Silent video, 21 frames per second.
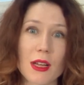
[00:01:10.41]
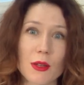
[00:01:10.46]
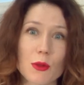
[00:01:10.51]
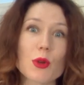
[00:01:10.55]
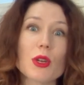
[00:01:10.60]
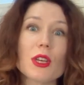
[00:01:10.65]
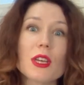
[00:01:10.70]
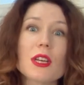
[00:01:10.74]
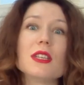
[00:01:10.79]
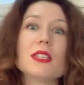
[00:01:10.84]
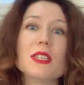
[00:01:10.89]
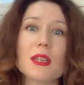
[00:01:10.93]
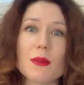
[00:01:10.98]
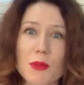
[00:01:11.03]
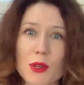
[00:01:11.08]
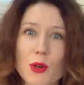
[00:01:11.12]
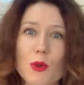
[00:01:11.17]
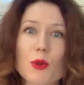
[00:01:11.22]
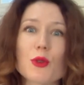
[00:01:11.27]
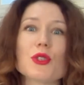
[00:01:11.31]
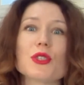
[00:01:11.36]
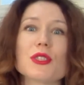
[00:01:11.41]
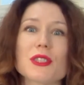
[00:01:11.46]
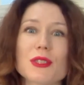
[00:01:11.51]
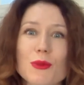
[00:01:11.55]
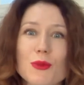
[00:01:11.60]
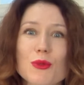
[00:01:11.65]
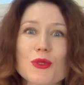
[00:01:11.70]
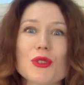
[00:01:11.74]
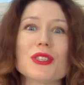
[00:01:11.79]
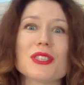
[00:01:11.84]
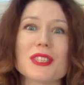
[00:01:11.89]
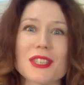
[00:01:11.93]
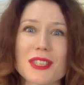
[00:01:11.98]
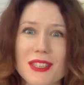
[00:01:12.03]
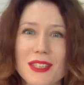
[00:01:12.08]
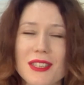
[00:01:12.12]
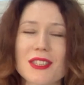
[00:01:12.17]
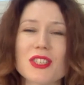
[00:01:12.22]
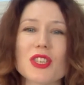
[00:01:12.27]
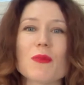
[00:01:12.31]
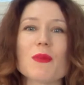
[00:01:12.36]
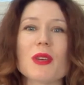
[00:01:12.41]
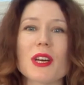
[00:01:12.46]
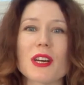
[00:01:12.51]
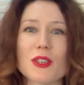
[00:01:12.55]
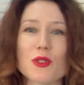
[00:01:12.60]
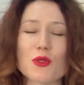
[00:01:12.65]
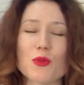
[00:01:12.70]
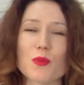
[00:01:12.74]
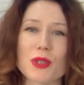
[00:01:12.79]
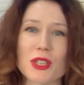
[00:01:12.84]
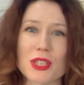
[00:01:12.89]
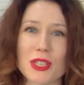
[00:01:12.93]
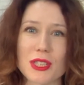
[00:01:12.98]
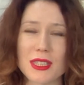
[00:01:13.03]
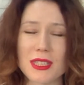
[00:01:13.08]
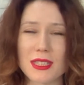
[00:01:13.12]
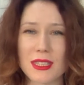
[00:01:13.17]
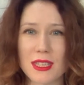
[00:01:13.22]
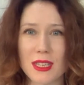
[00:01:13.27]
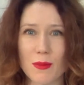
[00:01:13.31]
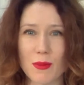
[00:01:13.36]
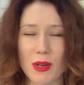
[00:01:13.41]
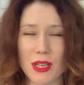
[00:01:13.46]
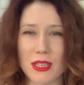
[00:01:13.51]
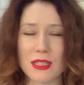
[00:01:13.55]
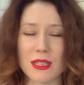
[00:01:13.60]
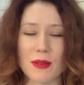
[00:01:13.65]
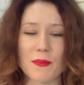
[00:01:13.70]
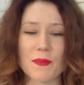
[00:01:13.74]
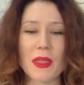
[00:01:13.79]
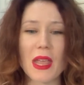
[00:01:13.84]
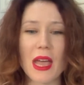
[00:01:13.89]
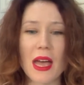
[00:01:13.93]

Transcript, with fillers: Ну и где мне хочется учиться, чем я хочу по жизни заниматься.